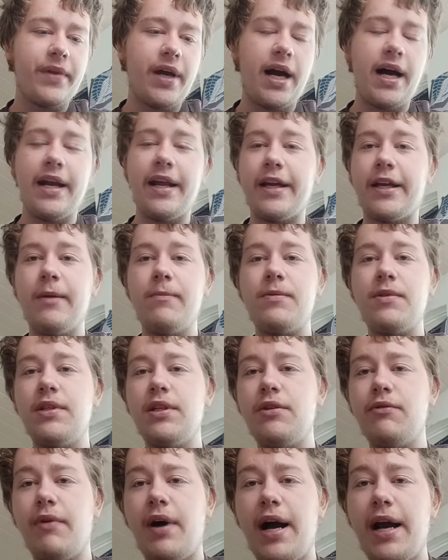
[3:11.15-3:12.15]
ah, da gibt es
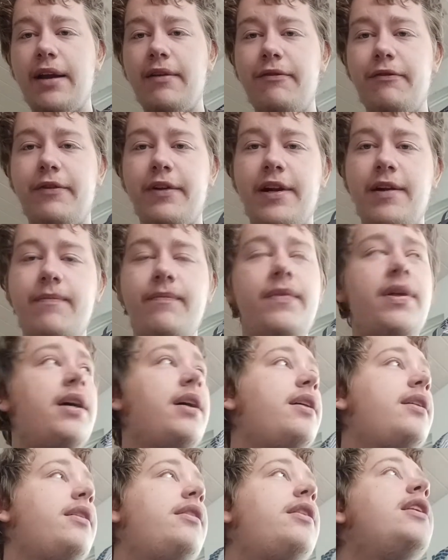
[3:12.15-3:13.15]
nicht nur einen Film.
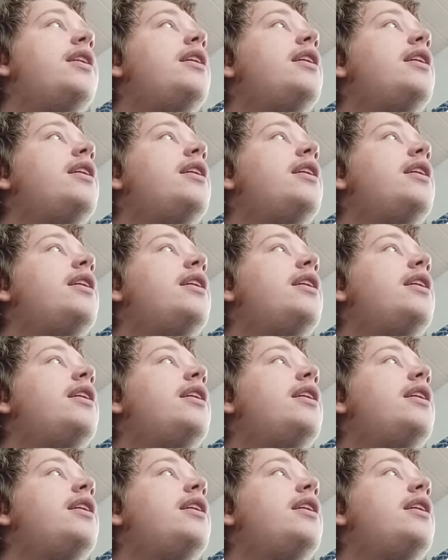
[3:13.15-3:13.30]
Äh,